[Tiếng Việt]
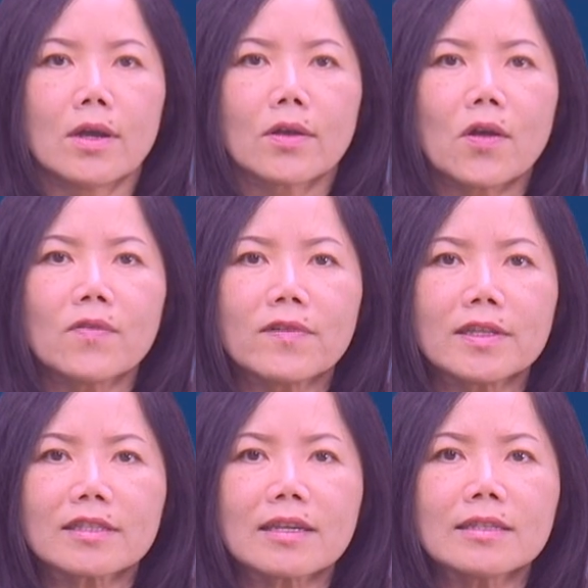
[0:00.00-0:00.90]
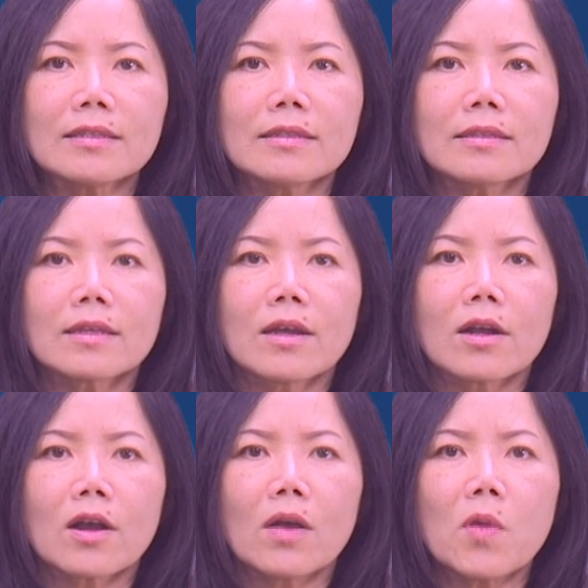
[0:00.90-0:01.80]
Cô phân tích
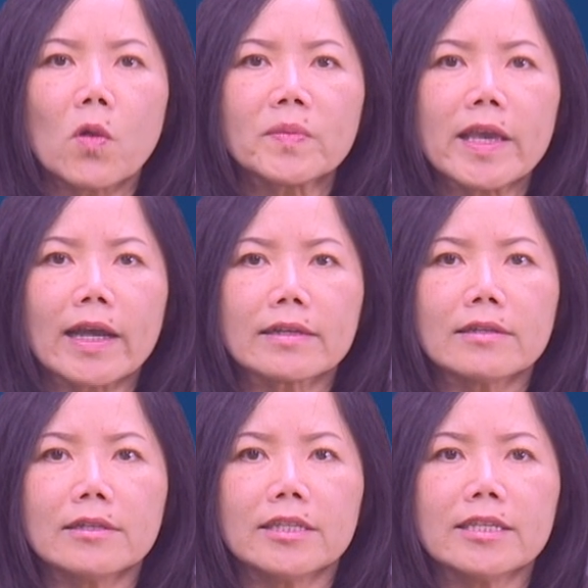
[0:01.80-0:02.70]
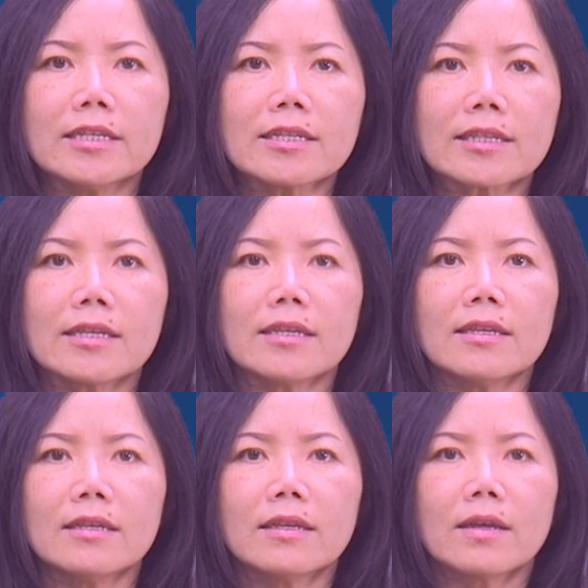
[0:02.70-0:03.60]
có bốn dạng người chiến sĩ.